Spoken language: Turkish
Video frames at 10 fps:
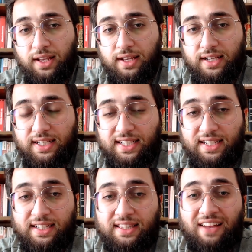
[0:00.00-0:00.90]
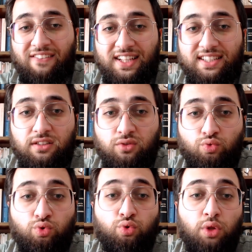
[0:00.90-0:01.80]
e, devletin
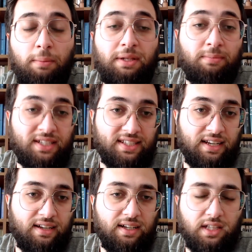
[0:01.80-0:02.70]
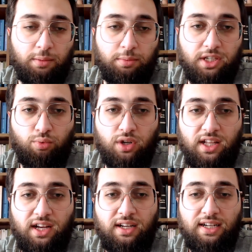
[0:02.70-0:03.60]
kurulabilmesi. Tabii ki
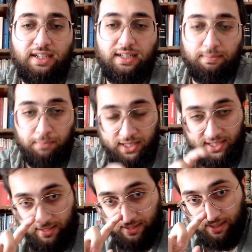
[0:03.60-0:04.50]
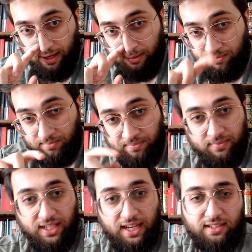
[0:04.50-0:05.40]
burada e, Batı'nın da
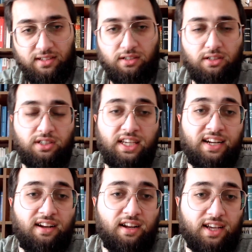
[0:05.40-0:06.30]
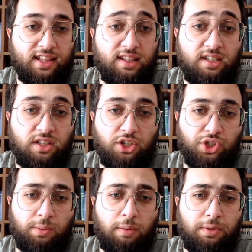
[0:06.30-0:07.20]
diğer e, yerel hareketlerinde
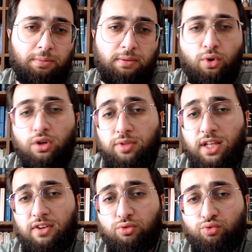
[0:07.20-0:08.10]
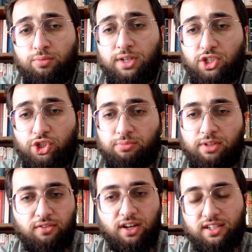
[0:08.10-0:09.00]
Eşşebap gibi böyle bir devlet kurma
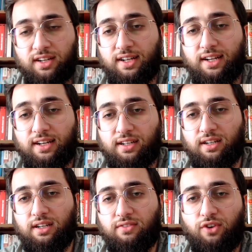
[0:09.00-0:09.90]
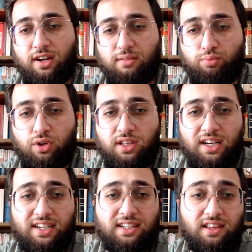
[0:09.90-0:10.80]
girişimleri var. E, fakat
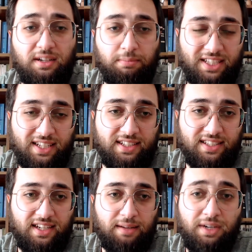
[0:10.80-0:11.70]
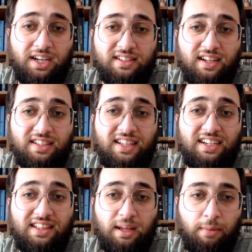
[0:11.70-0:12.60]
burada kıtlık meselesine biraz daha
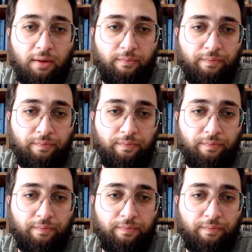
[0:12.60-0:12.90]
derinleme,